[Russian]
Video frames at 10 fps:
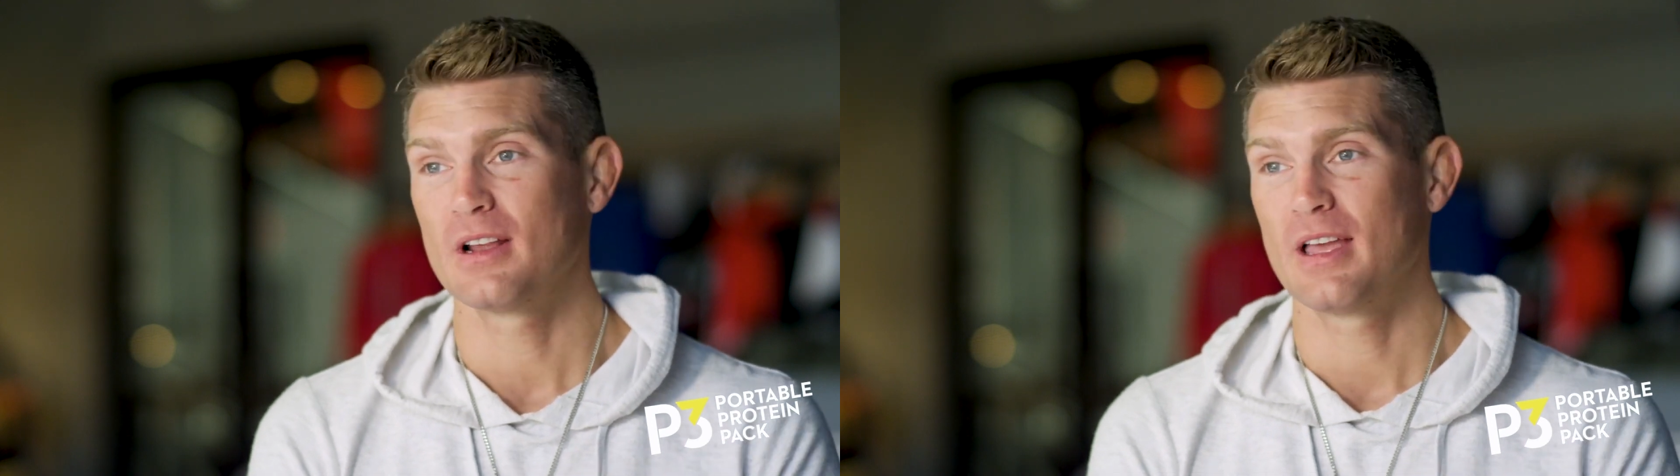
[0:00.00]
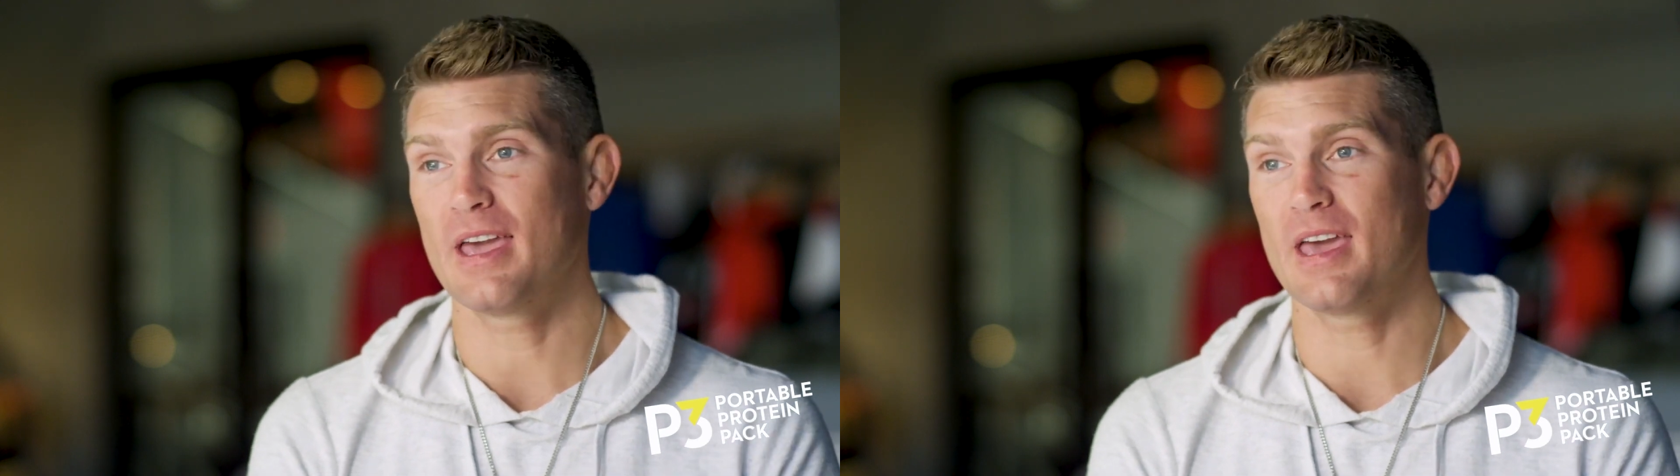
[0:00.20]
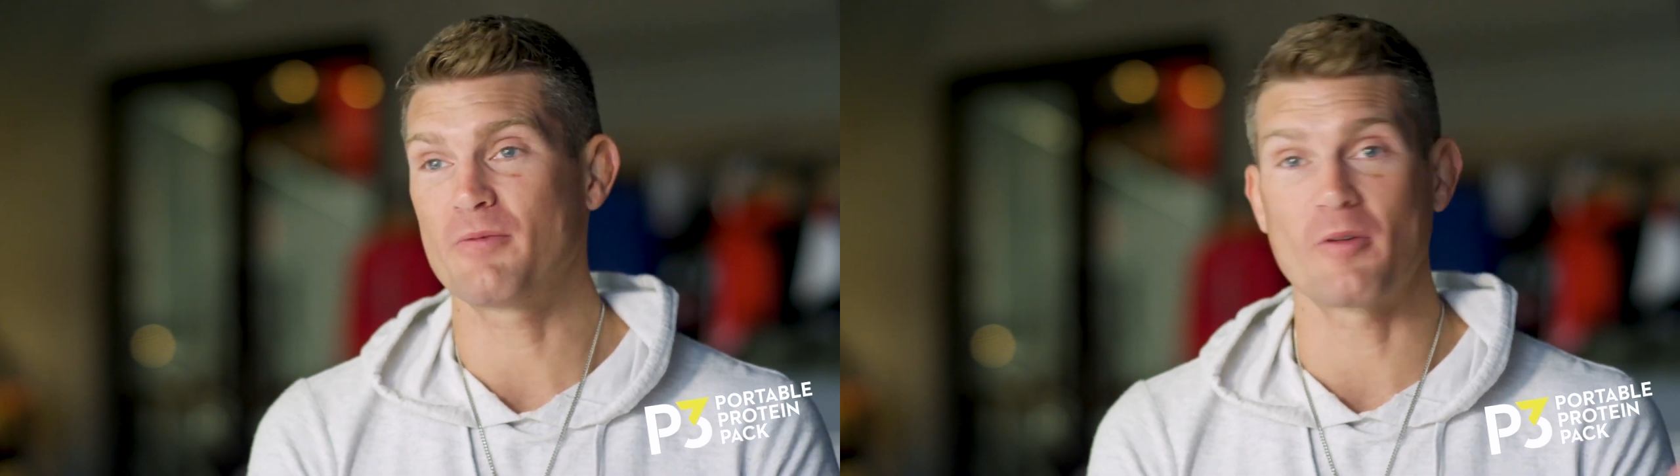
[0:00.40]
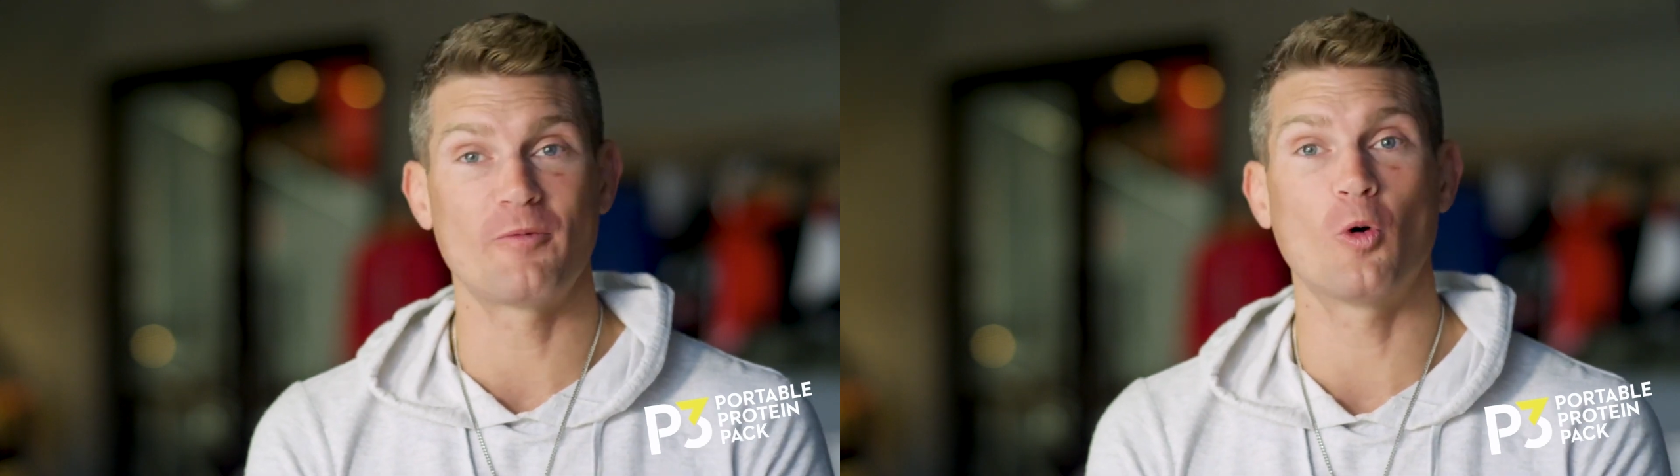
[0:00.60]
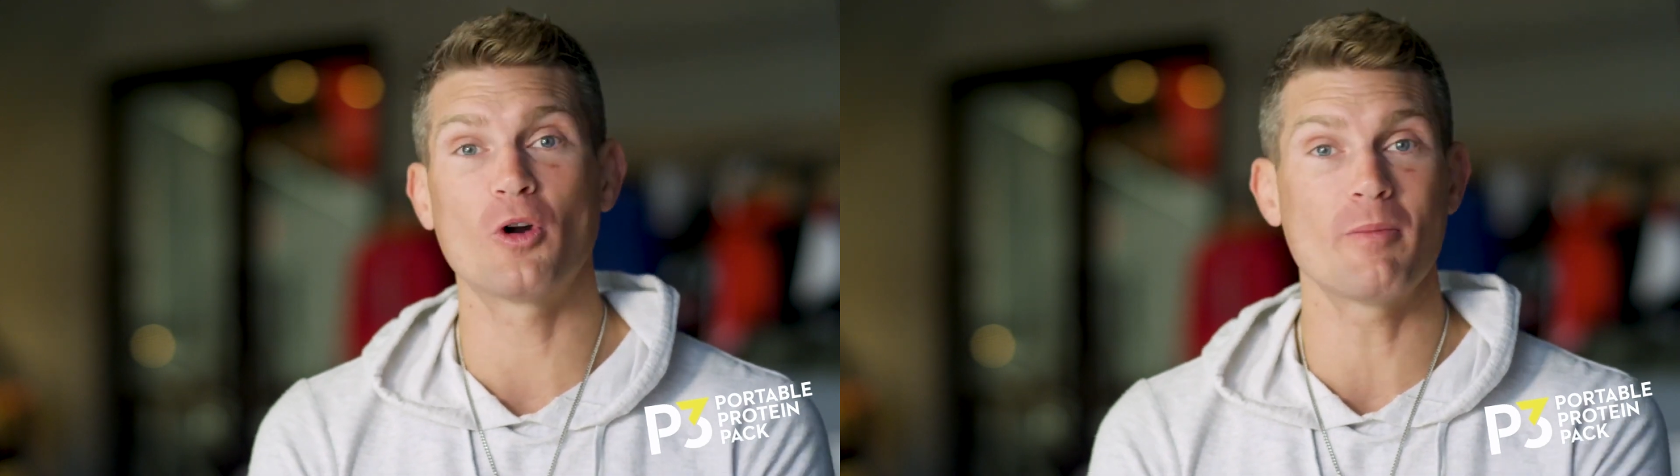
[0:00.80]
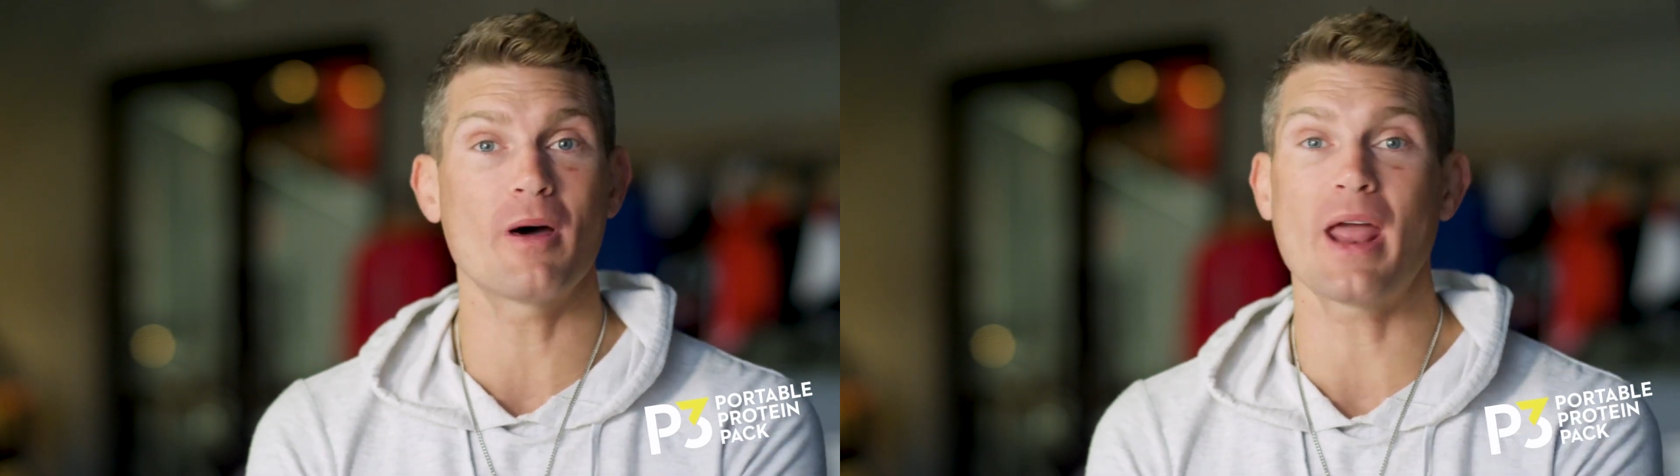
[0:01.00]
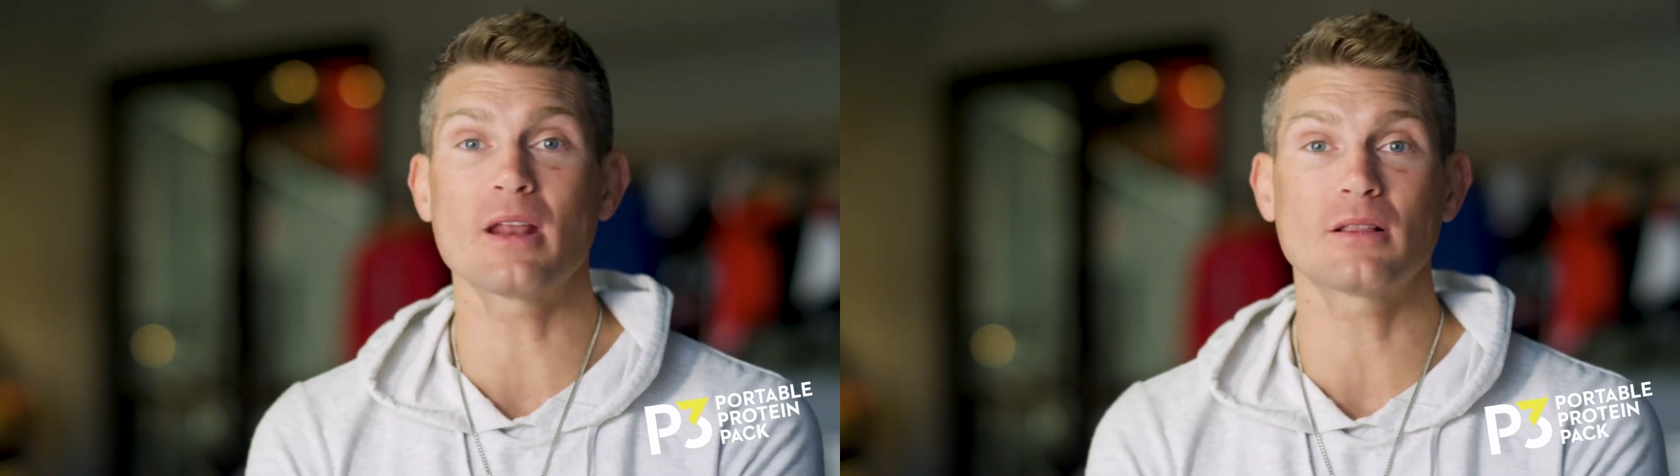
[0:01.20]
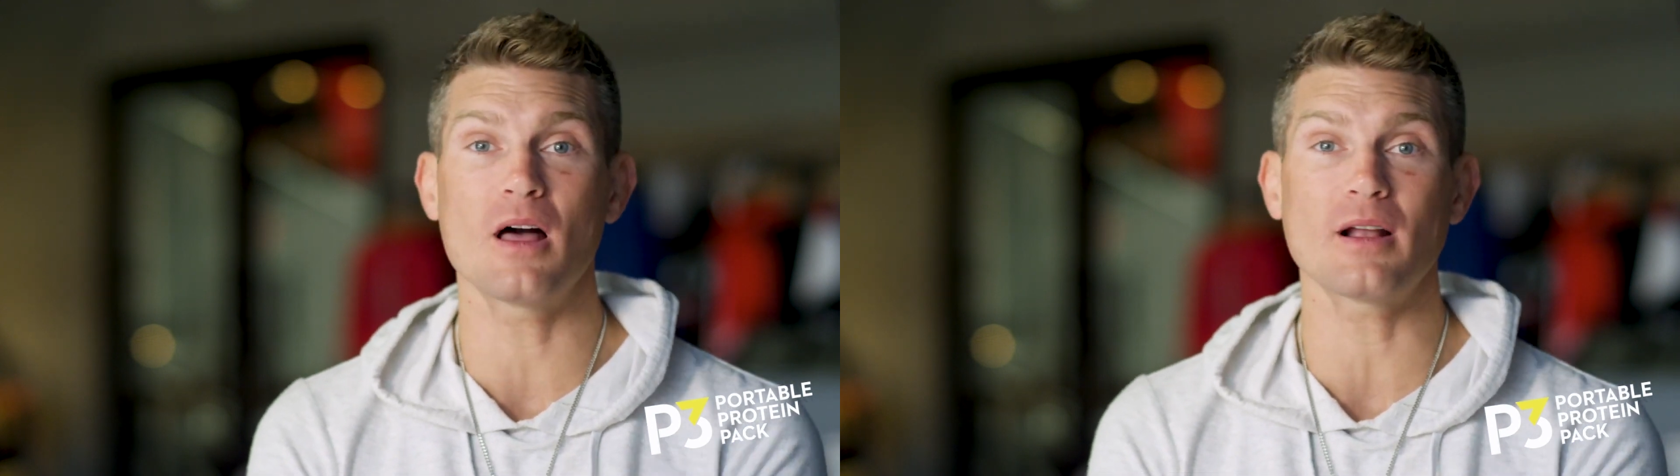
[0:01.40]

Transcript: из 4 где-то до восьми я